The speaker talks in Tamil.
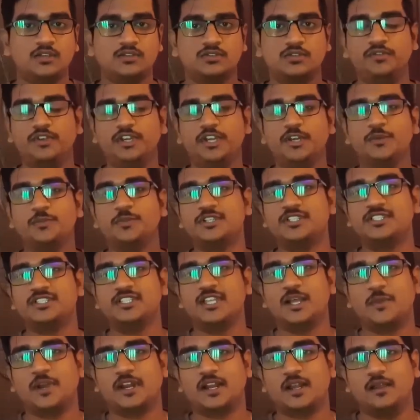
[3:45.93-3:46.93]
ஸோ வீடியோ
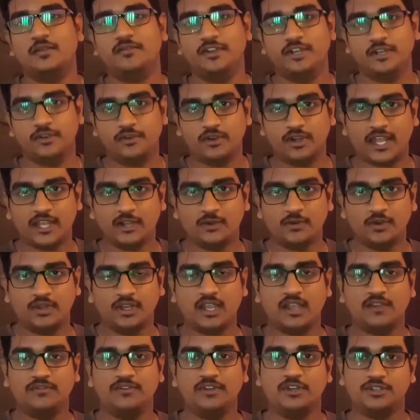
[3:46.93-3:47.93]
பிடிச்சிருந்தா மறக்காம வீடியோ லைக்
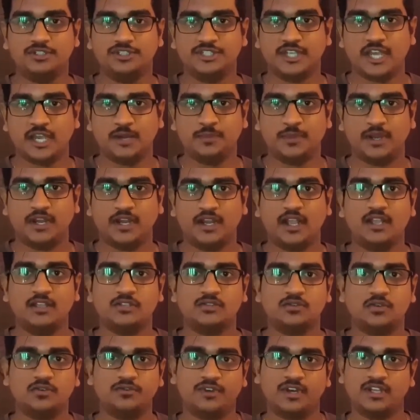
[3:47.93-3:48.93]
கொடுங்க வீடியோ ஷேர் பண்ணுங்கள்
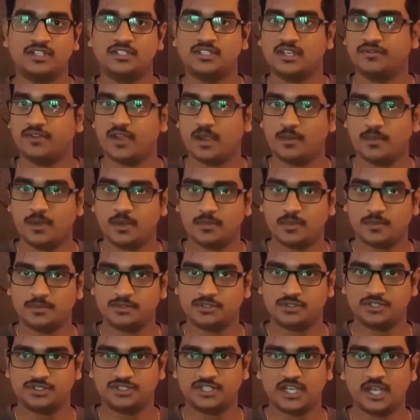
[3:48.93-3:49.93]
ஸோ ஃப்ரெண்ட்ஸ் அண்ட் ஃபேமிலி
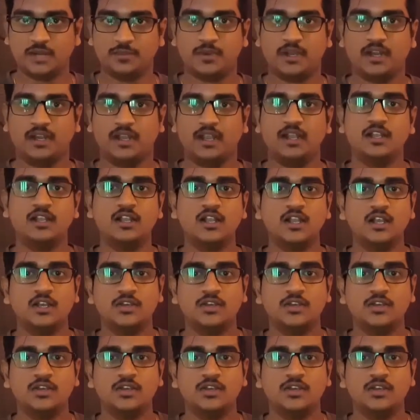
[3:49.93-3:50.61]
மெம்பர்ஸோட ஷேர் பண்ணுங்கள்